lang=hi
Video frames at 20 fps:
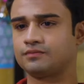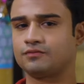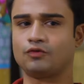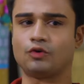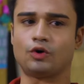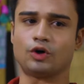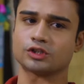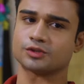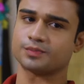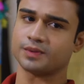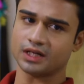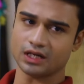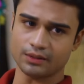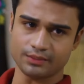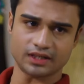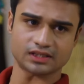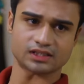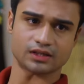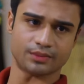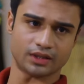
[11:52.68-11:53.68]
वो हॉस्पिटल में
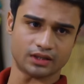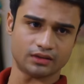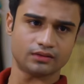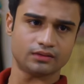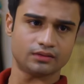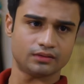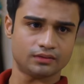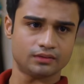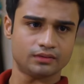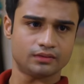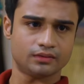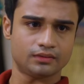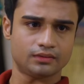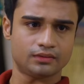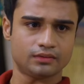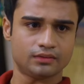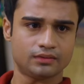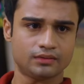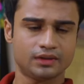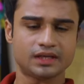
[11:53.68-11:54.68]
है समन
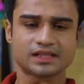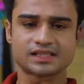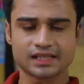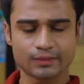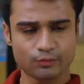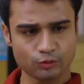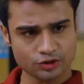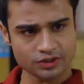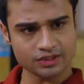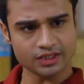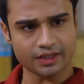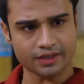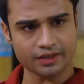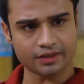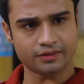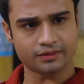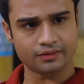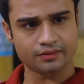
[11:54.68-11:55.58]
किससे पूछे जाके